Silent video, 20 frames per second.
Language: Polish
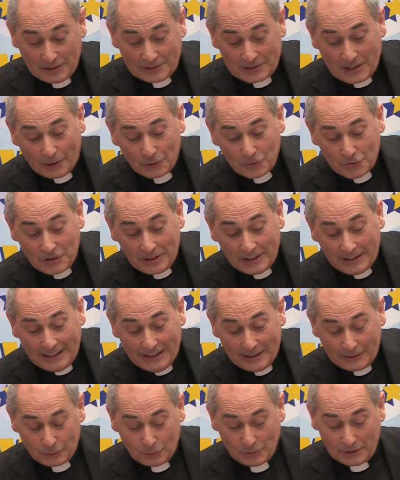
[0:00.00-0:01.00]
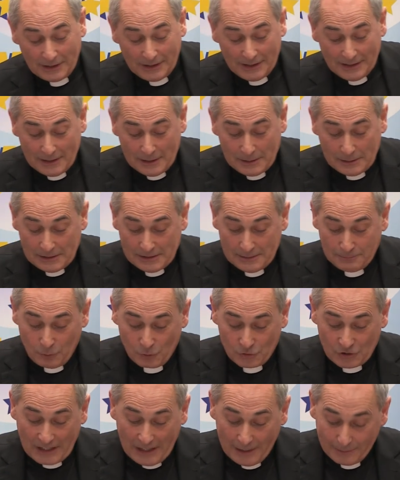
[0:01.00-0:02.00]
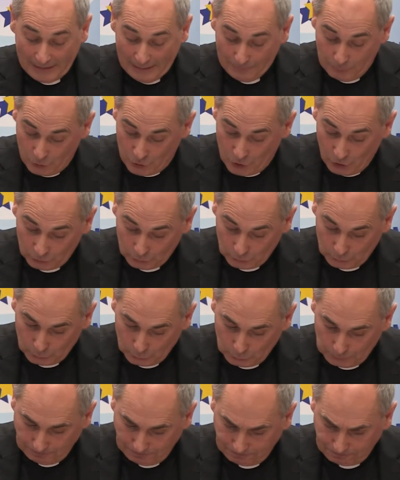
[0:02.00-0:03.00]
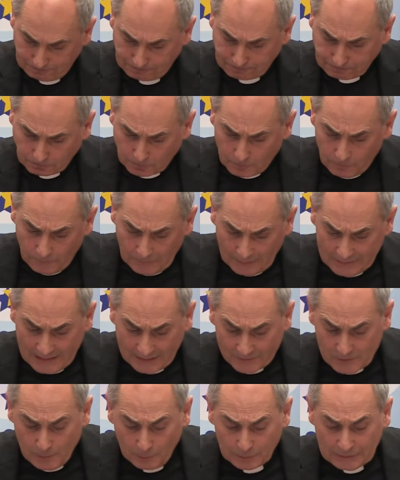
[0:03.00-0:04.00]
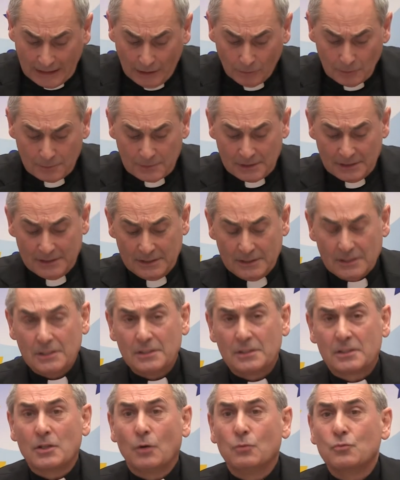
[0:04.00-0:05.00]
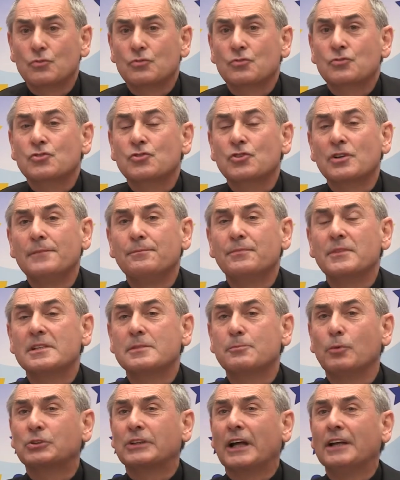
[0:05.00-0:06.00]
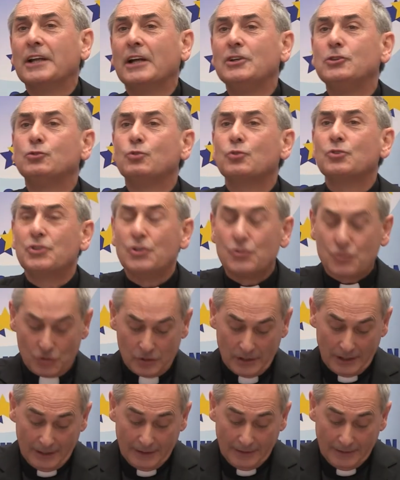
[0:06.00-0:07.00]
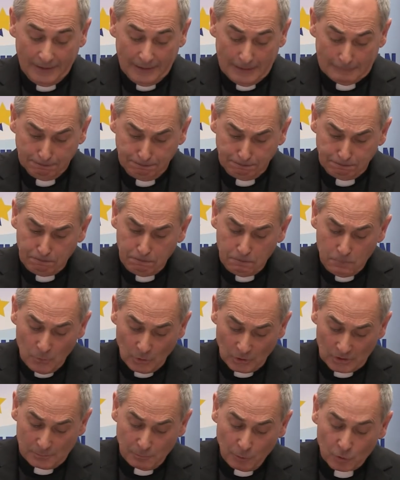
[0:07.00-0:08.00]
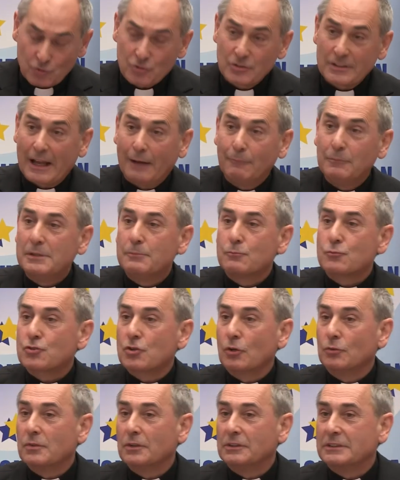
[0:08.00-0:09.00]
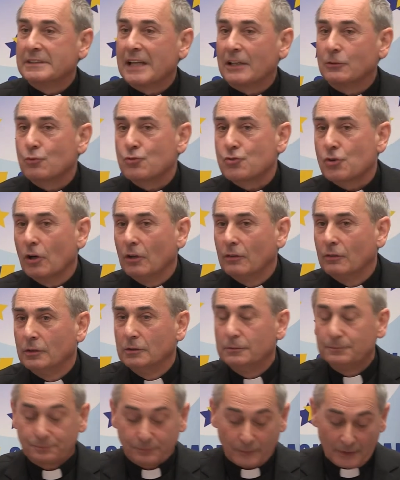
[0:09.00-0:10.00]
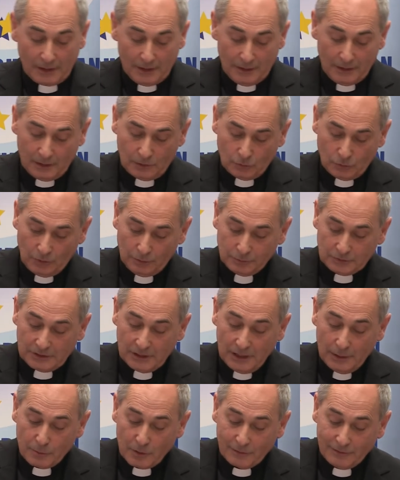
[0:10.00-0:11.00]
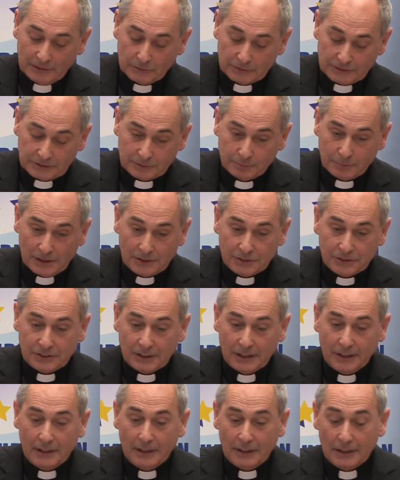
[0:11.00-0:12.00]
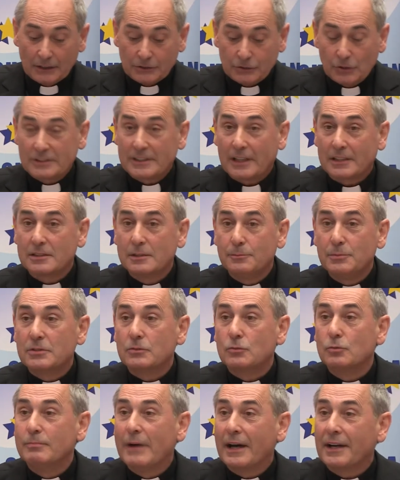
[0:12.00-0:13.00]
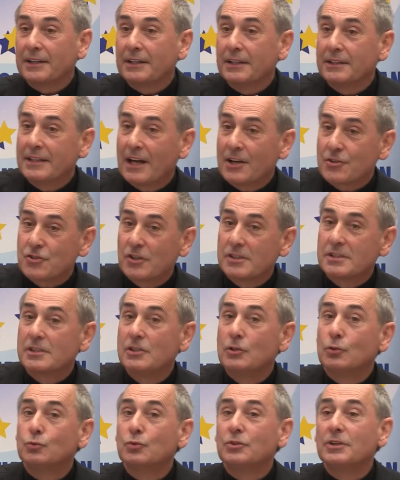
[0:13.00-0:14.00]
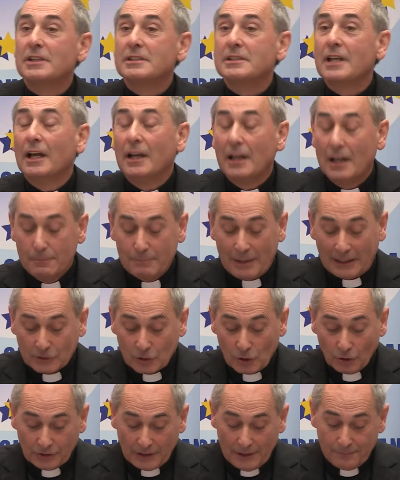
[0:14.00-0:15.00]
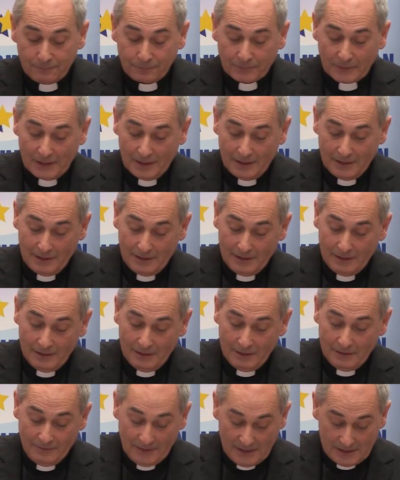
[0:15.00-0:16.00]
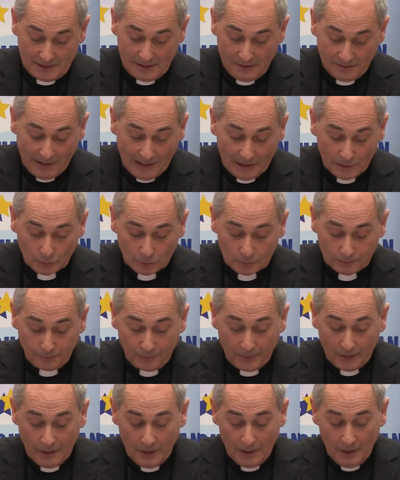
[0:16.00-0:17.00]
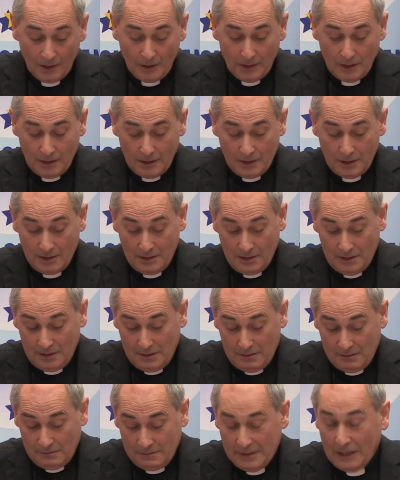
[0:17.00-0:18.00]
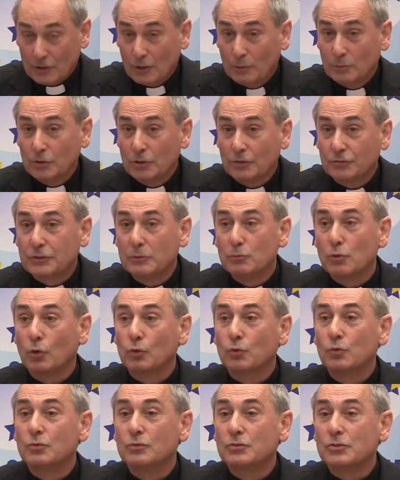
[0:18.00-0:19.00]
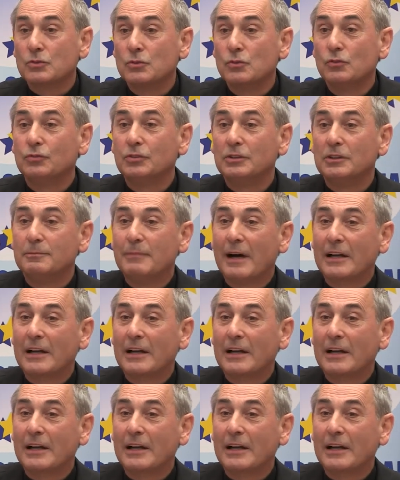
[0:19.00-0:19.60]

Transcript: tego dżingla, który puszczałem na początku. Jak wspominałem, y, są trzy spotkania liturgiczne. Rozpoczynamy mszą zaduszkową, y, którą celebrować będzie ksiądz arcybiskup Marek Jędraszewski, który jest patronem y, festiwalu. Wiadomo, no w tym roku znów